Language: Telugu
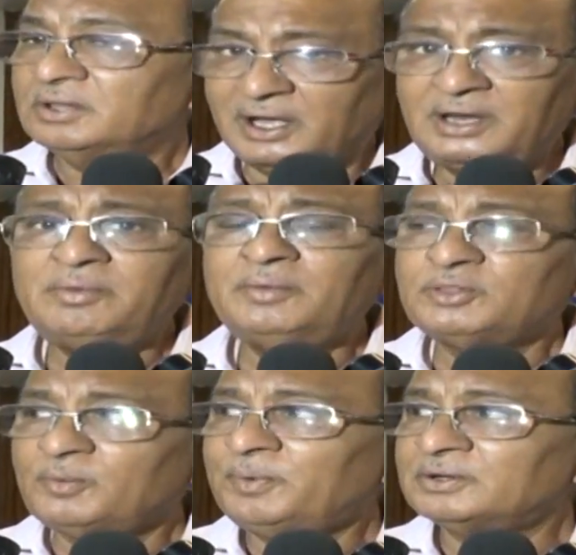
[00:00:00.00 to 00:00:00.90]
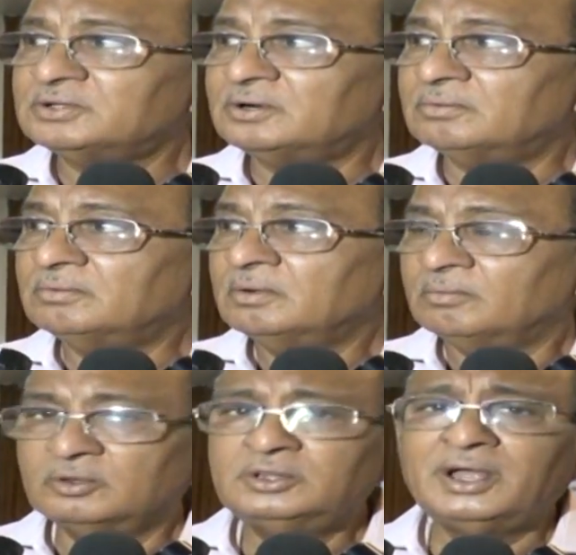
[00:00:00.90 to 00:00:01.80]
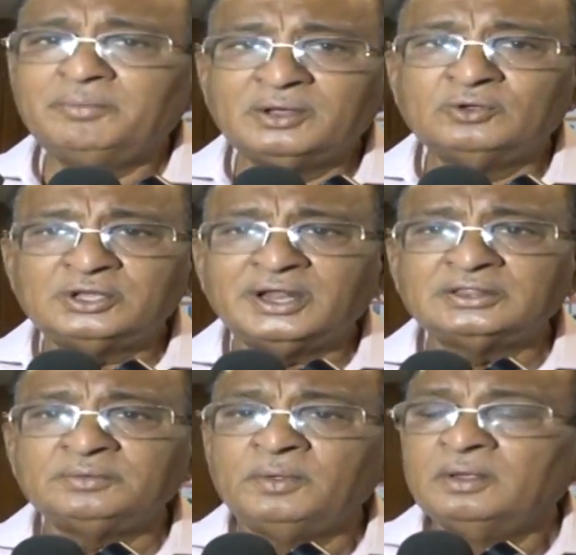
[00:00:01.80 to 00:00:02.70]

దాన్ని మేము తప్పడుతున్నాం ముందుగా మీ గుజరాత్